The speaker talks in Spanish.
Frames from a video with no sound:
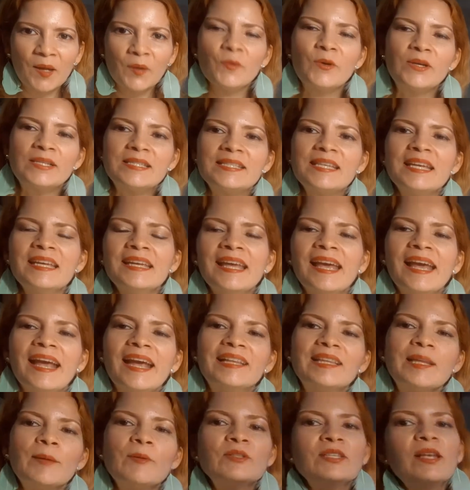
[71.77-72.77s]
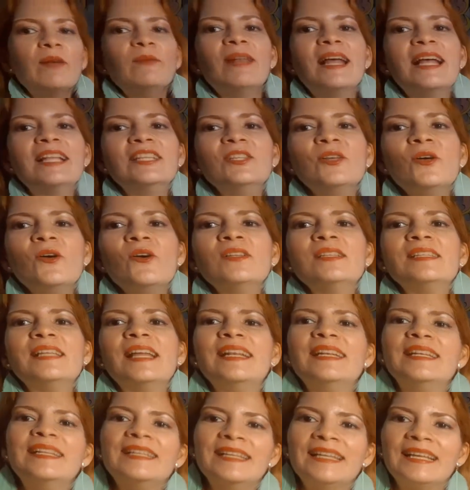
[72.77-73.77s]
Pues sí, estamos hablando
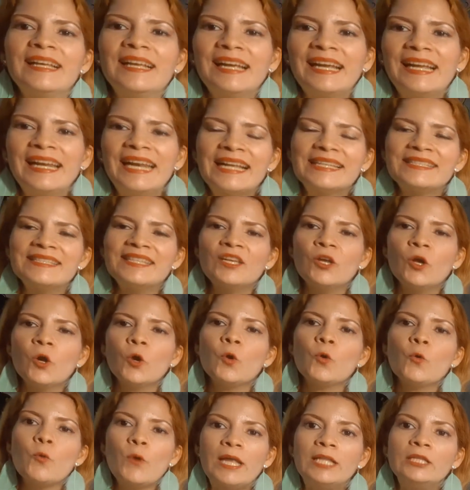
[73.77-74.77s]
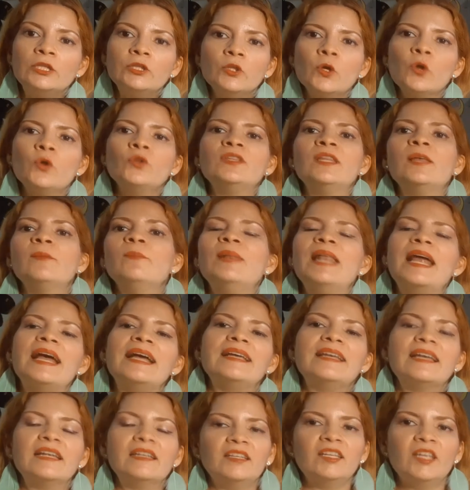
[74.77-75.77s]
del clásico cuento de
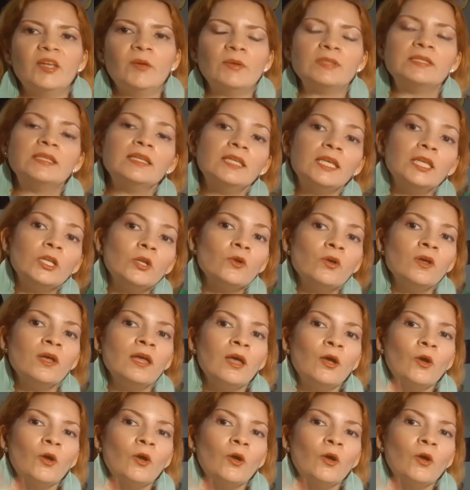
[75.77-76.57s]
Blancanieves y quiero